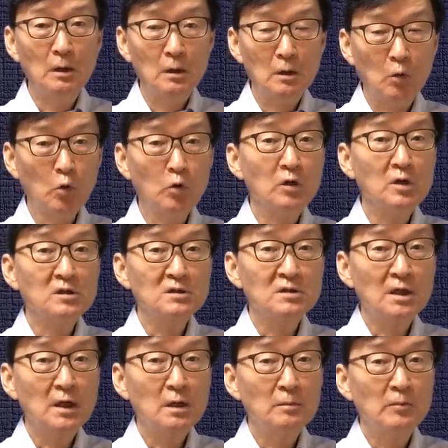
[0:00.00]

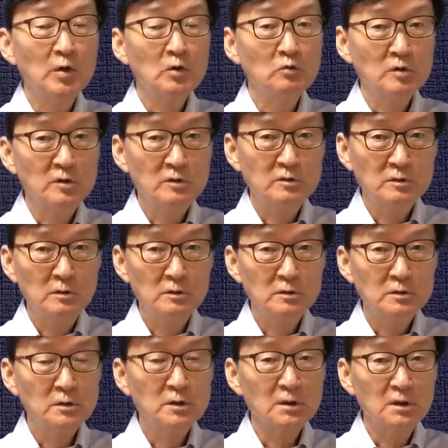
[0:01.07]
오리지널 미국 기술을
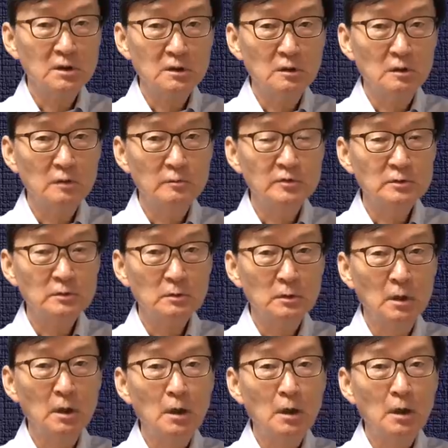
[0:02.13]
쓴 기업은